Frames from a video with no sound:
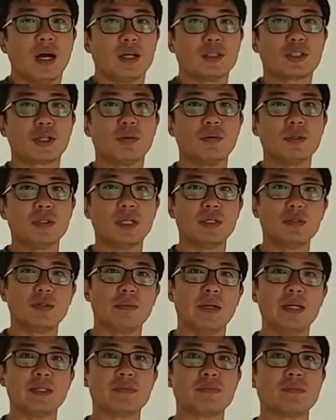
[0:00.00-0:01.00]
아, 저번에도
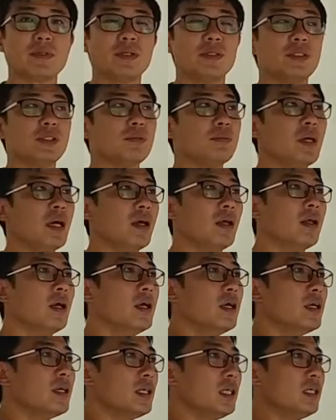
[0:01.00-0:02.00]
말씀드렸지만
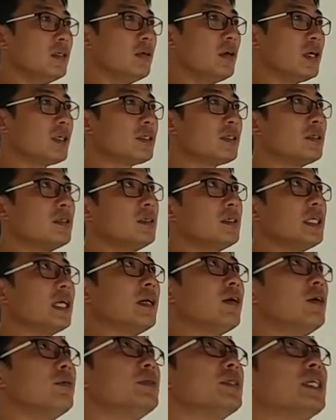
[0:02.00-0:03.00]
이너왁스
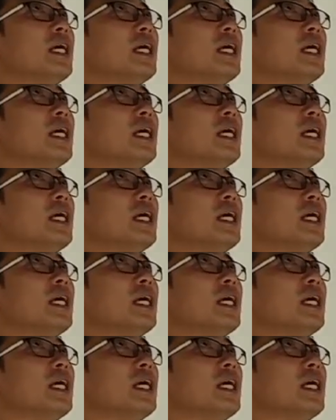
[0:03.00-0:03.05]
작업을